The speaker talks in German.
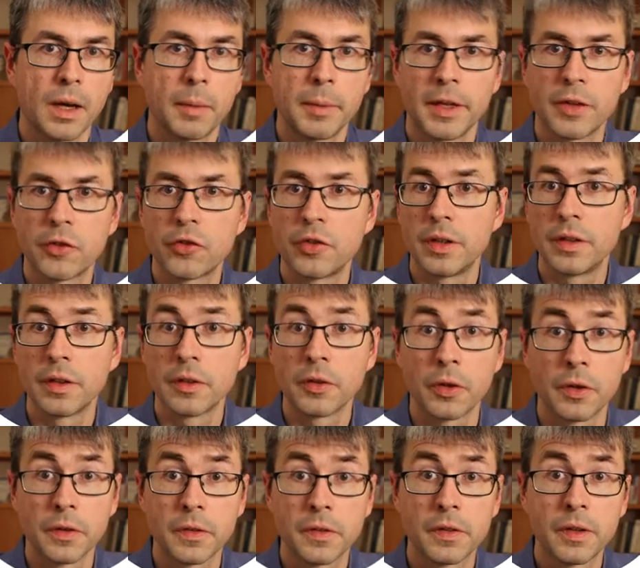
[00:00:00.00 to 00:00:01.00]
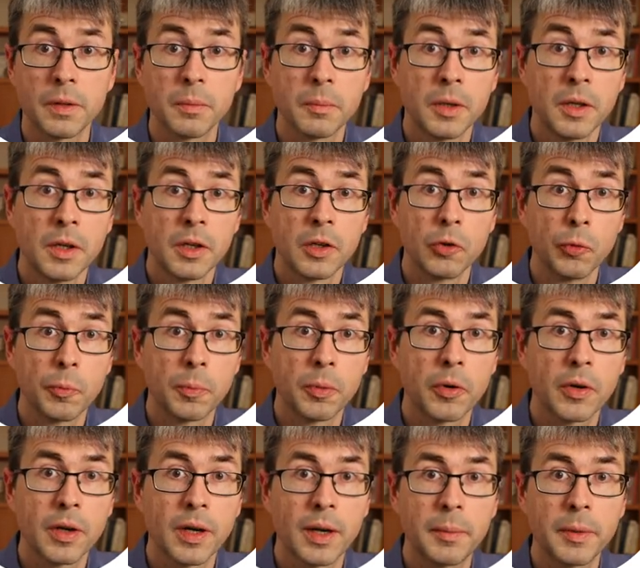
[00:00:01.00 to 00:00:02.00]
aber jetzt steht hier trotzdem,
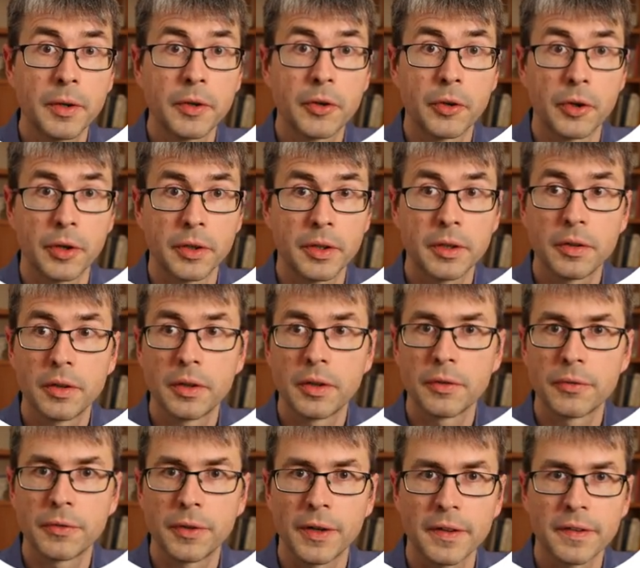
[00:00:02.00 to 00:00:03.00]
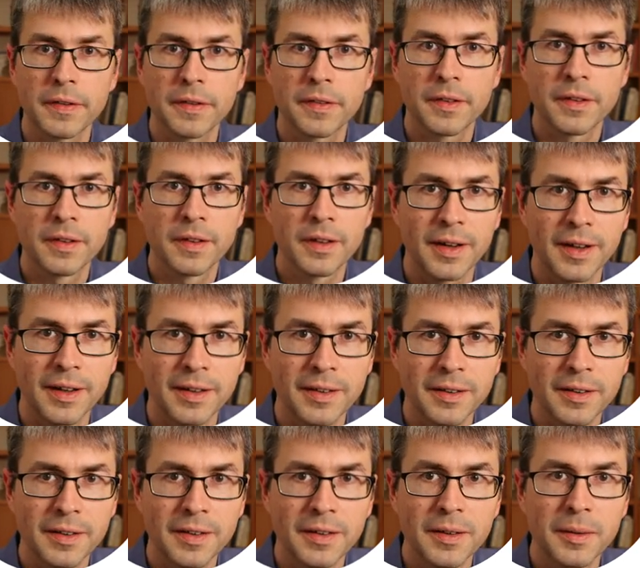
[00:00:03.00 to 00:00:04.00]
Loop-Programme können fast
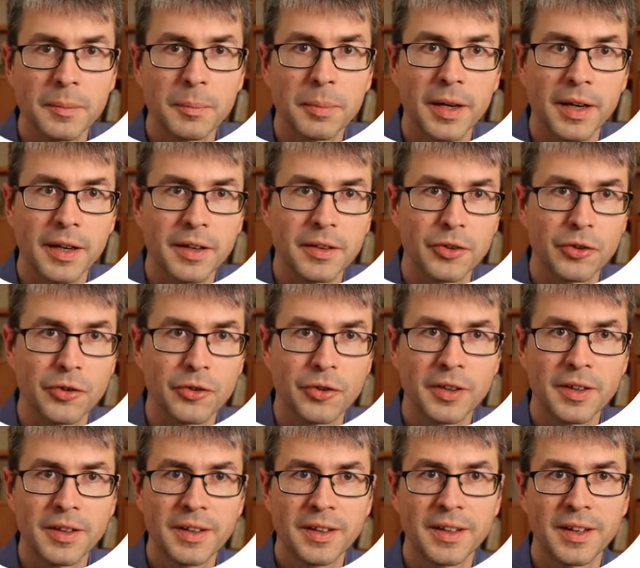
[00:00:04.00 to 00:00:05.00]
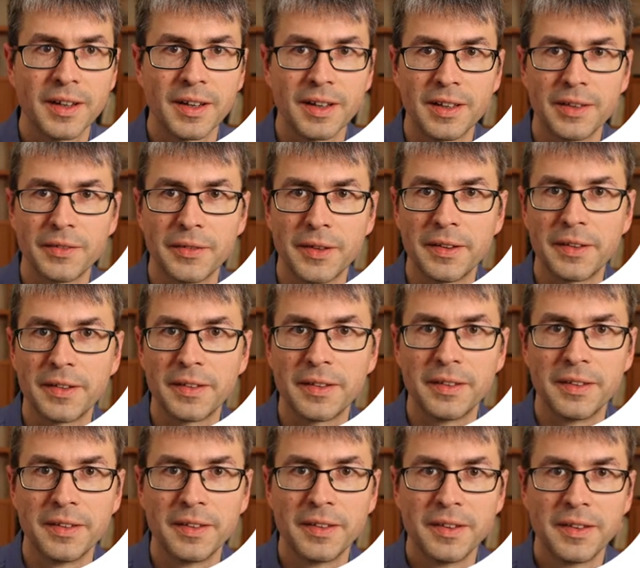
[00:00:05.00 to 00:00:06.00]
alle praktisch
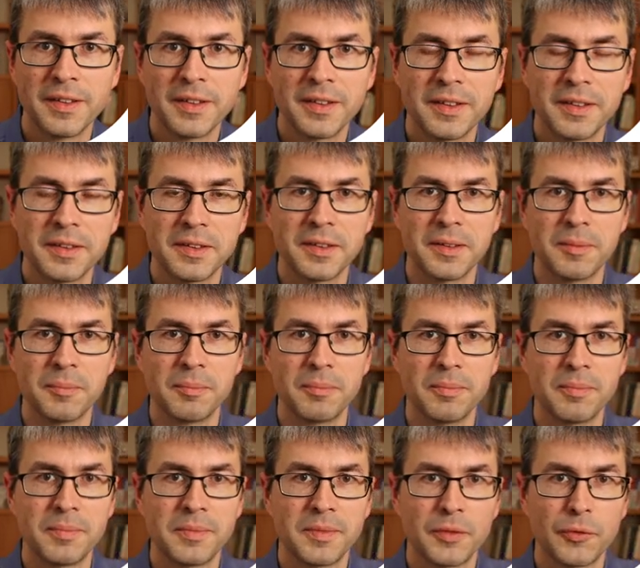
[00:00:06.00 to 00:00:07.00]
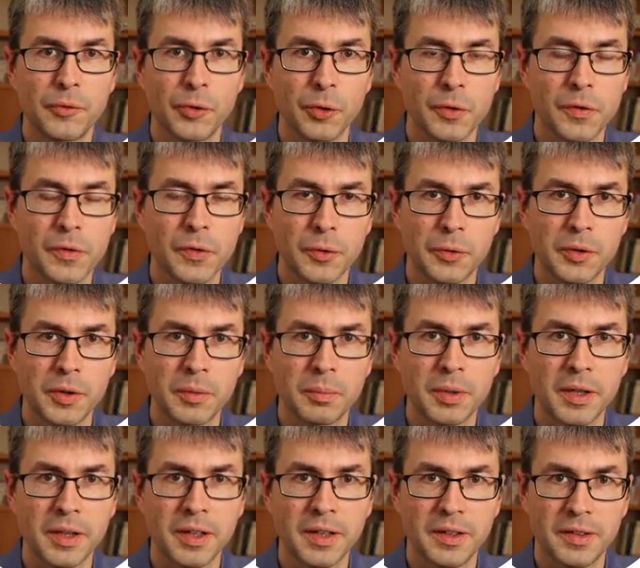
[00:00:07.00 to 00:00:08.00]
relevanten ähm,
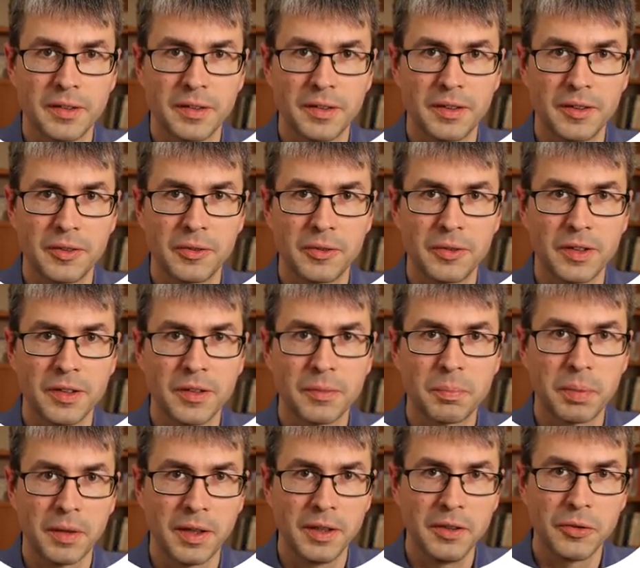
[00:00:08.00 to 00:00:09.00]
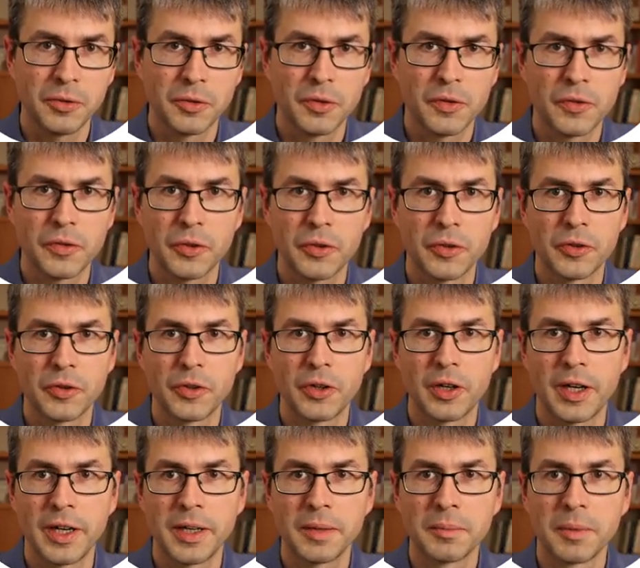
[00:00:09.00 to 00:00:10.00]
Funktionen berechnen. Und das bringt uns doch
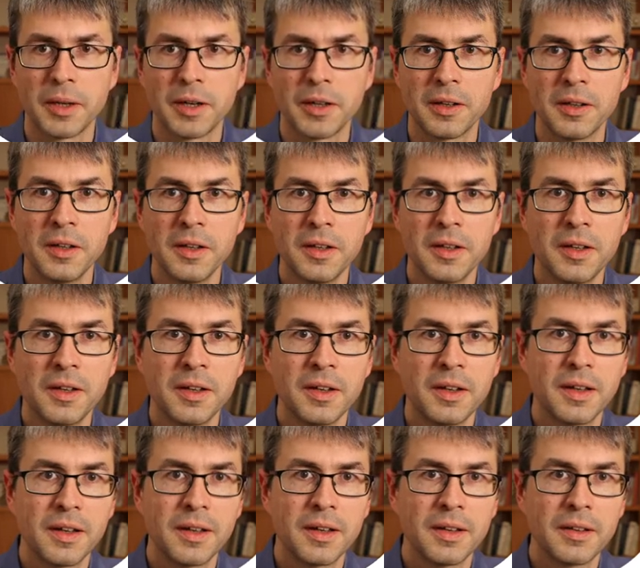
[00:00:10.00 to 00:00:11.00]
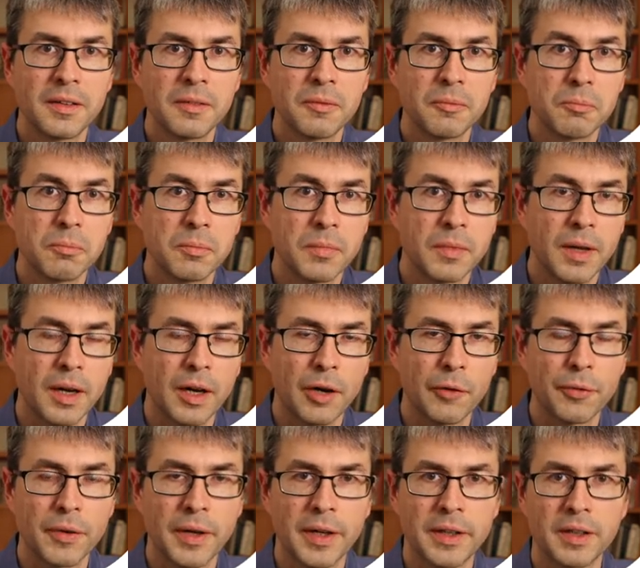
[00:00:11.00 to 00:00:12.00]
noch einmal
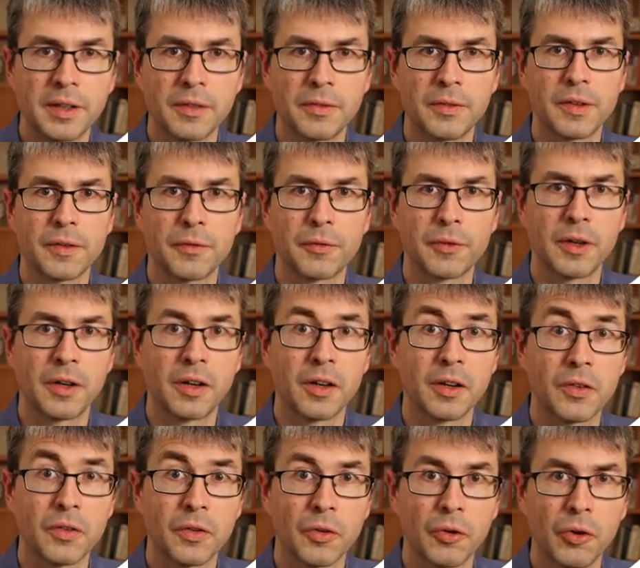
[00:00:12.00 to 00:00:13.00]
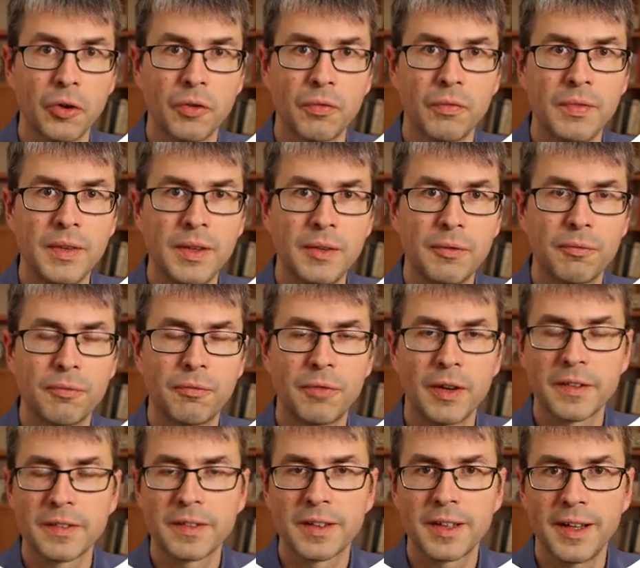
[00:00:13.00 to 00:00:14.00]
auf eine gewisse Frage zurück, wie,
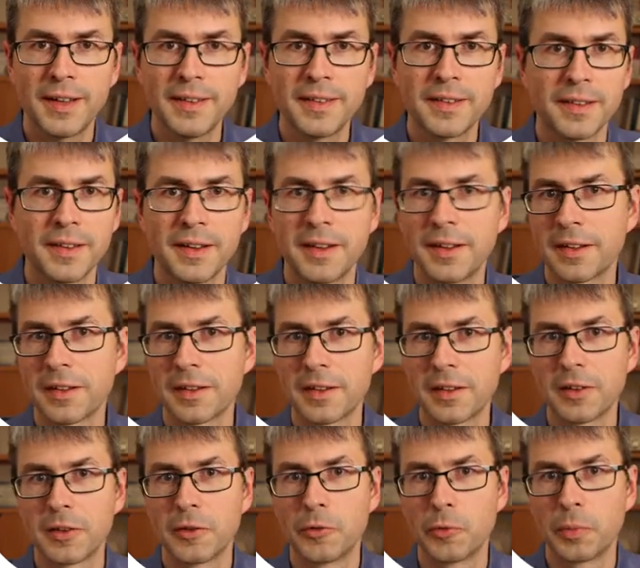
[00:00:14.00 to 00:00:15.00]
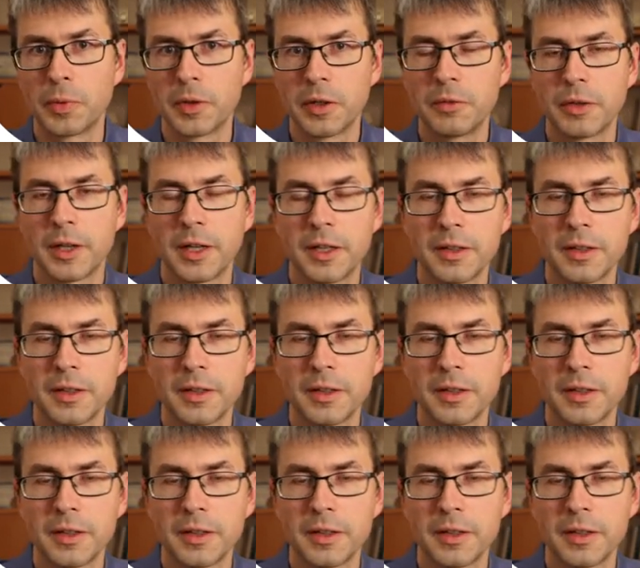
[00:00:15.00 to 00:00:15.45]
was kann denn eigentlich Loop? Ja,